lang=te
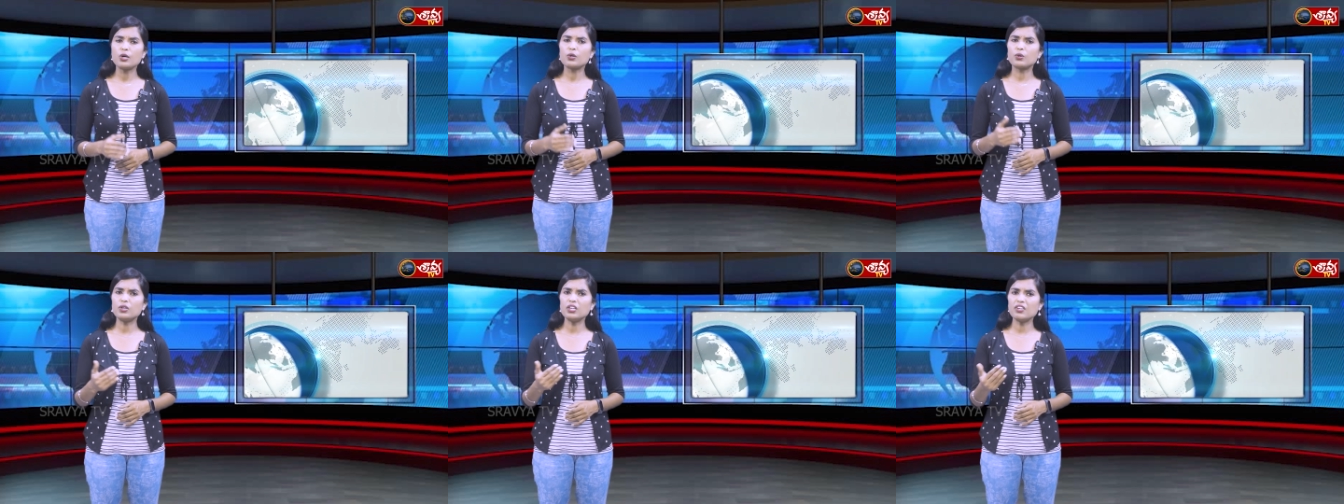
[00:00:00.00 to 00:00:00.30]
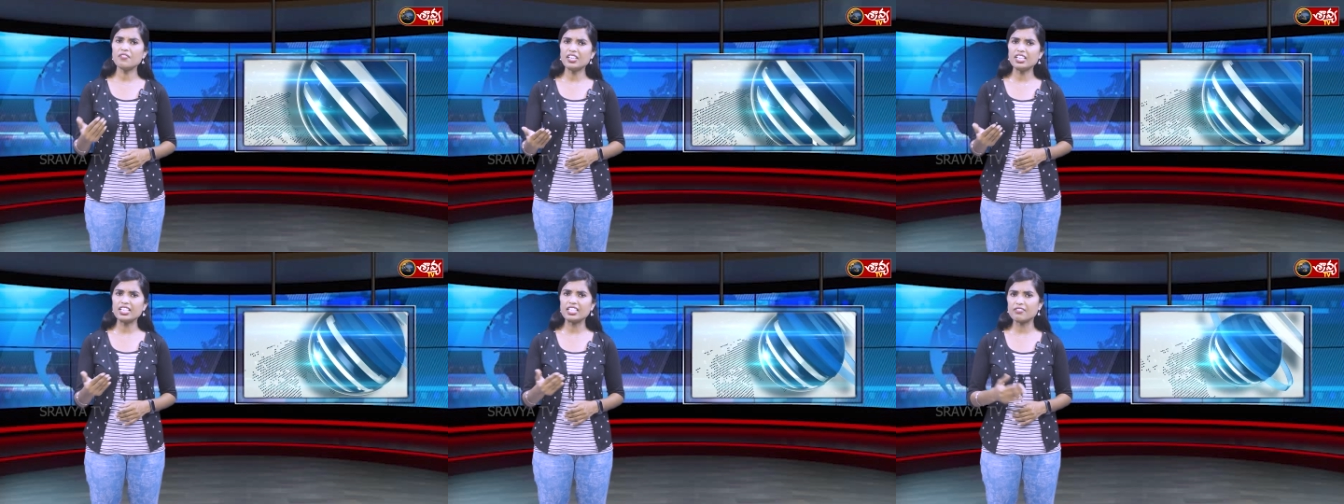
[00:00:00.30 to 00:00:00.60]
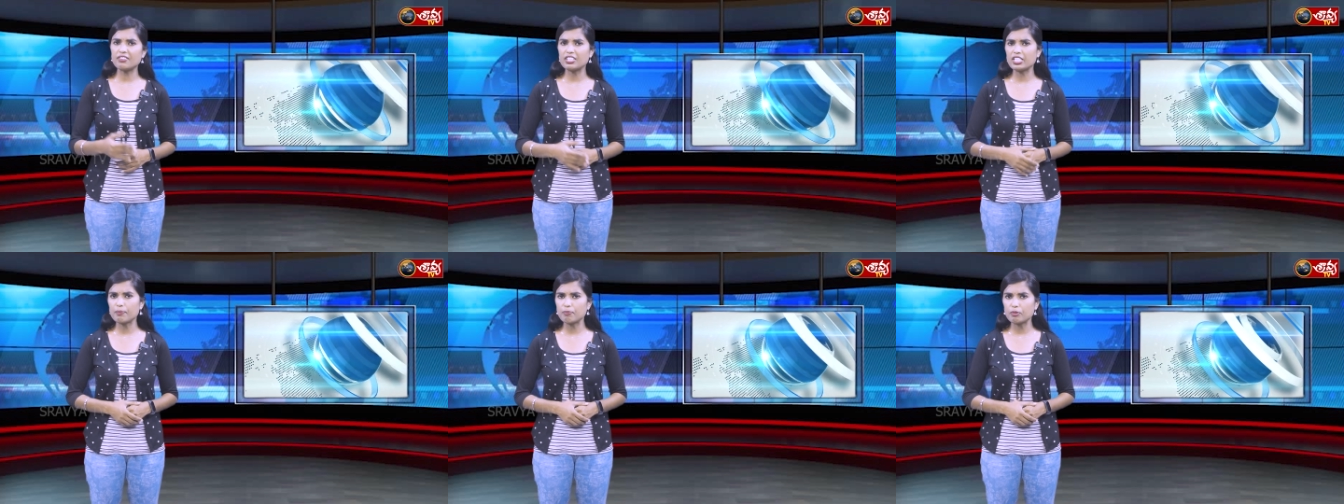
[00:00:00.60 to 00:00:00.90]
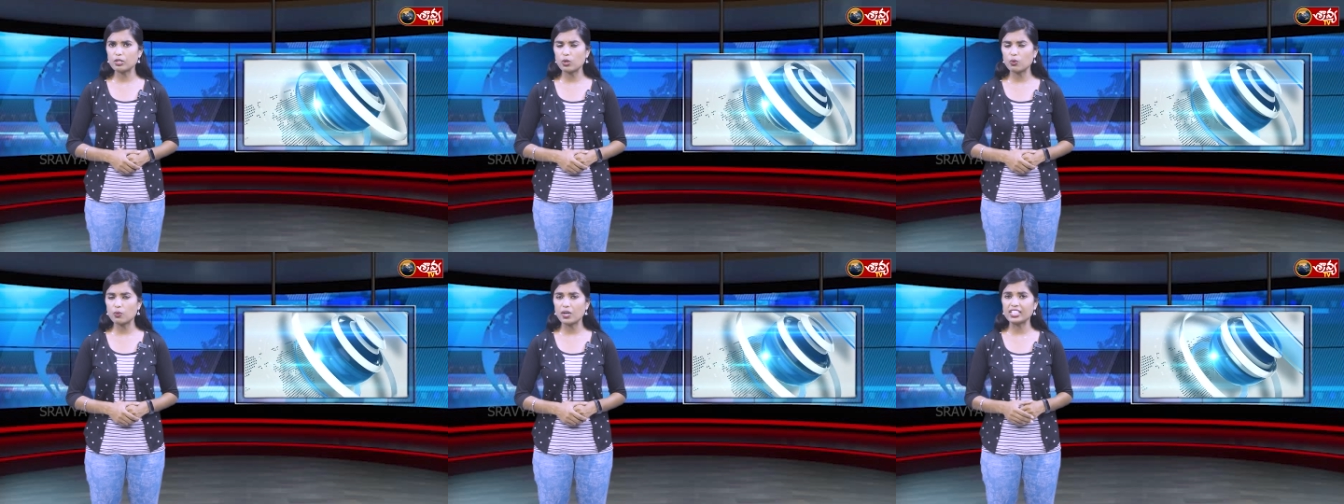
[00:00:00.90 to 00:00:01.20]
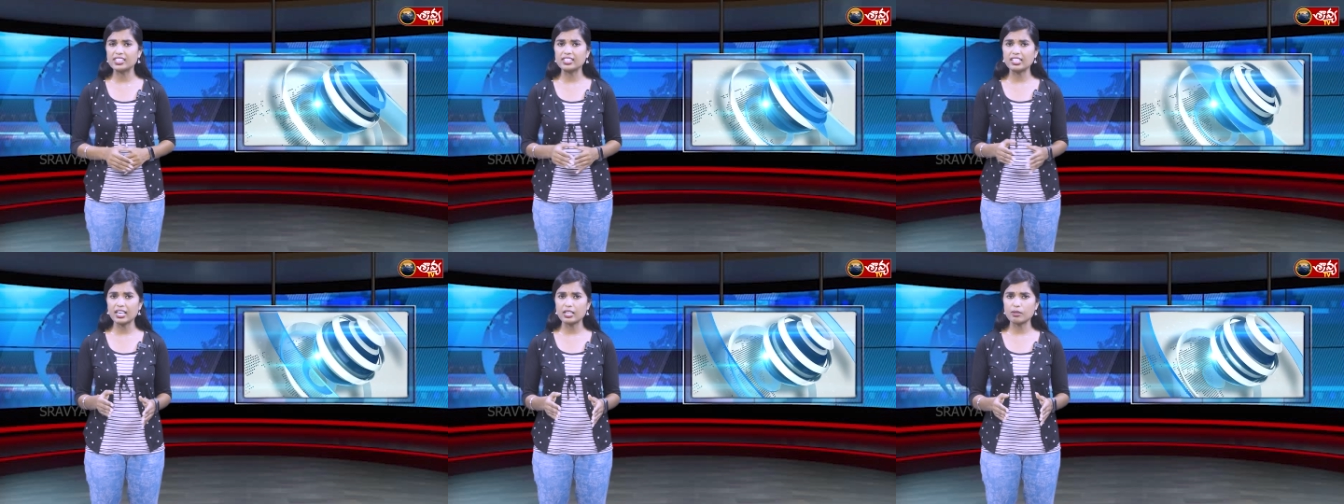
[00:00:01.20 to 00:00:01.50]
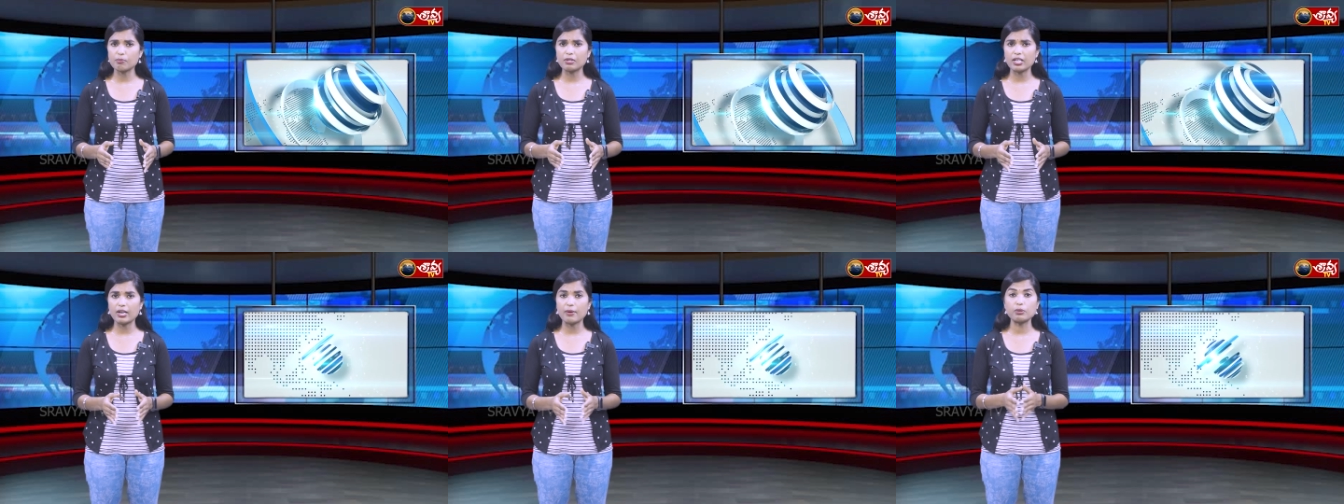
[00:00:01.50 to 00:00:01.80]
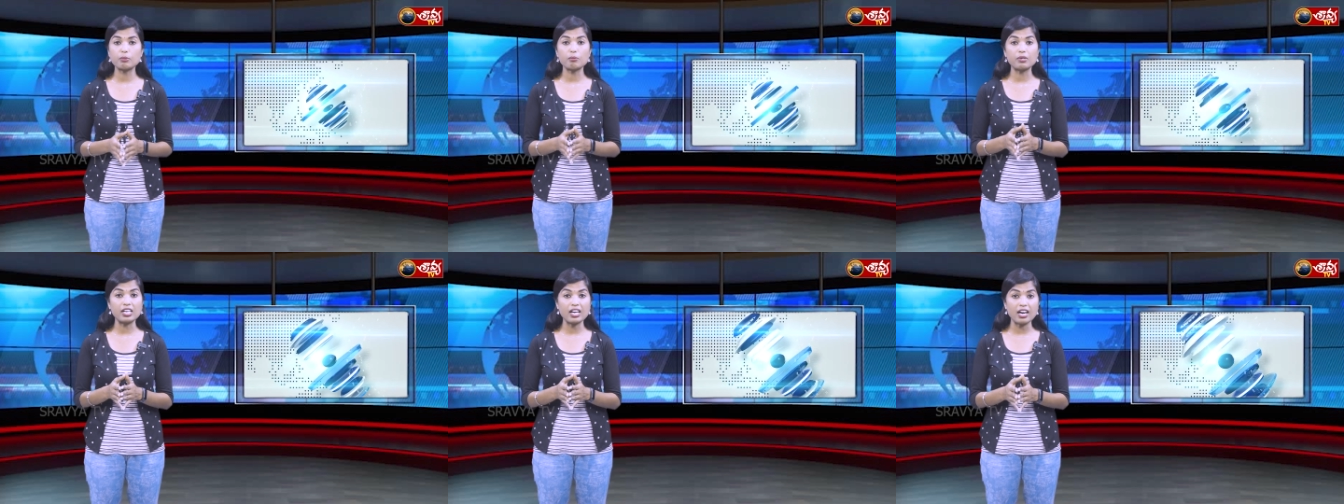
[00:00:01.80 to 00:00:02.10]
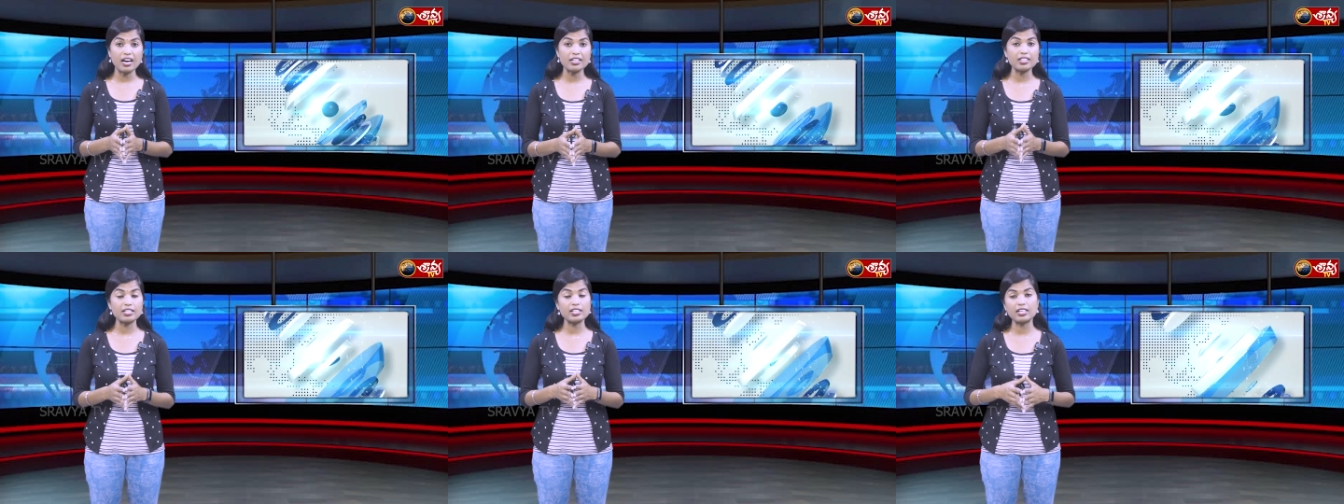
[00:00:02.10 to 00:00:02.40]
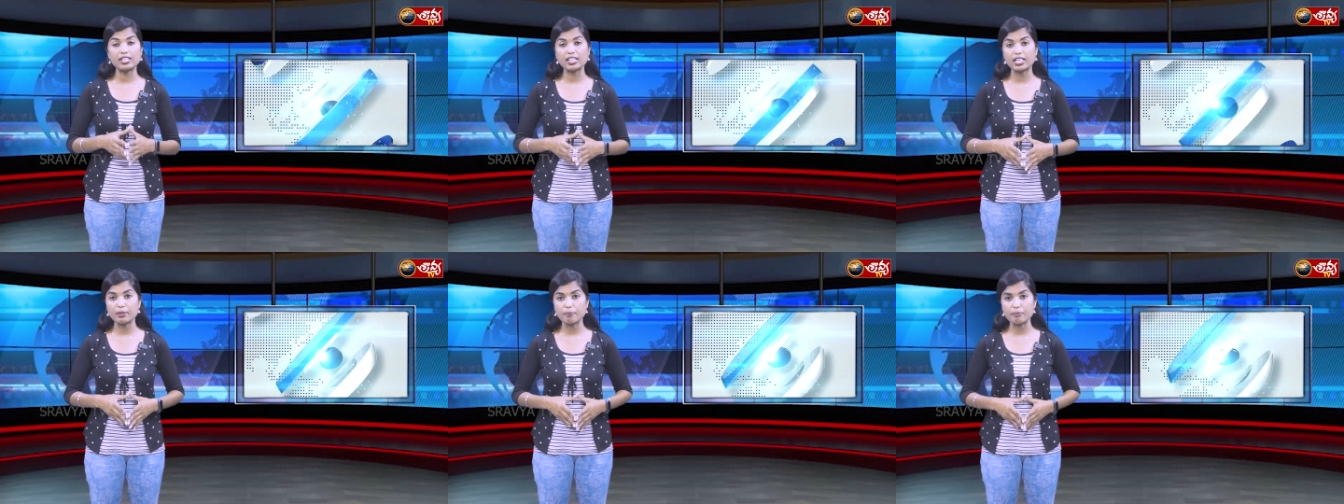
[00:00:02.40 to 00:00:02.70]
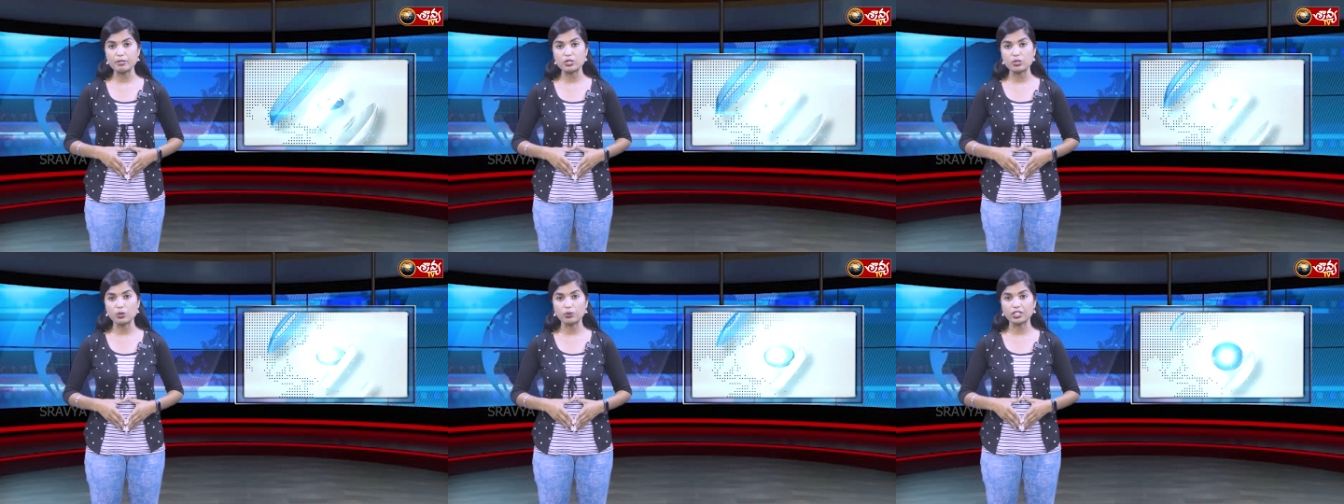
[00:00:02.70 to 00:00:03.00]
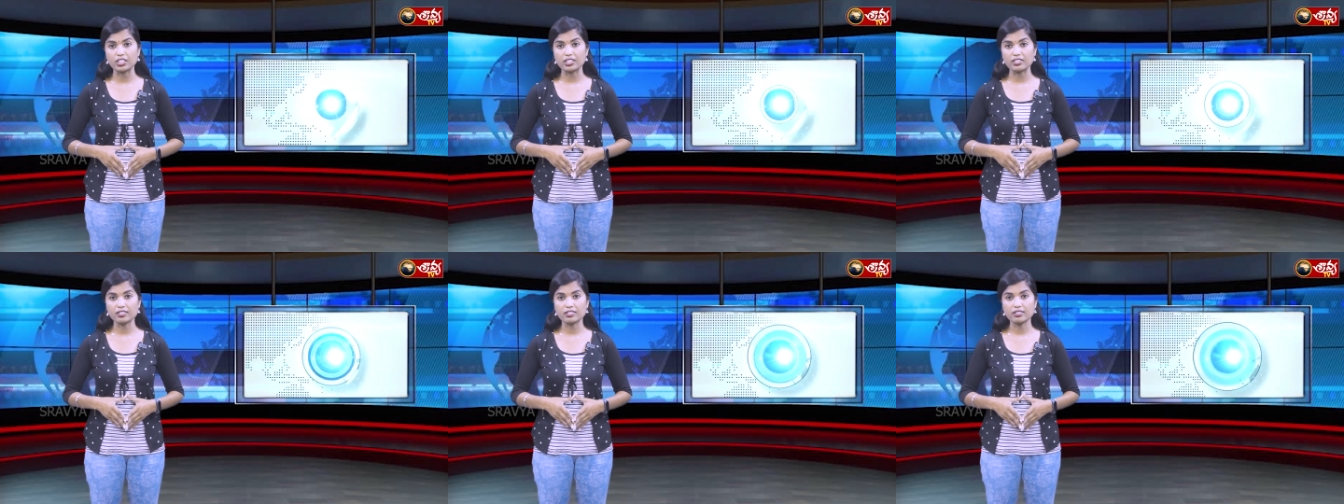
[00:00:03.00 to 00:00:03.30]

రెండు వేల ఇరవై ఎనిమిదిలో అధికారం రావడం ఖాయంగా కనిపిస్తోంది